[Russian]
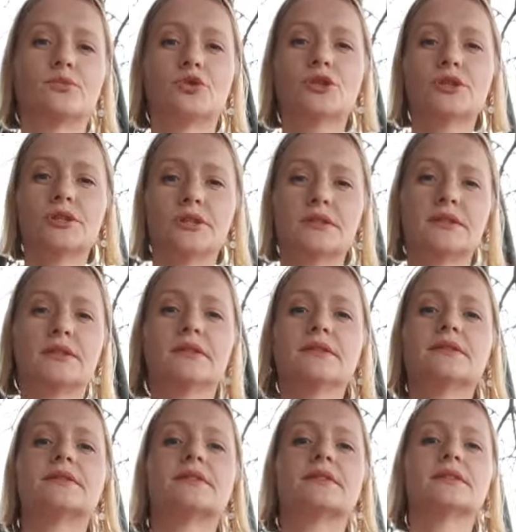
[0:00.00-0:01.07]
можно
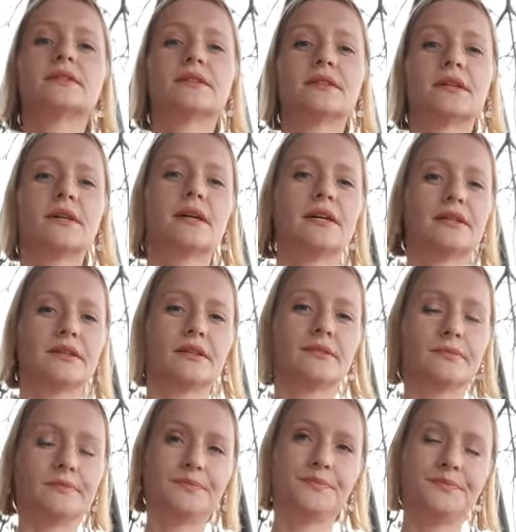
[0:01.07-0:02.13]
делать растирание –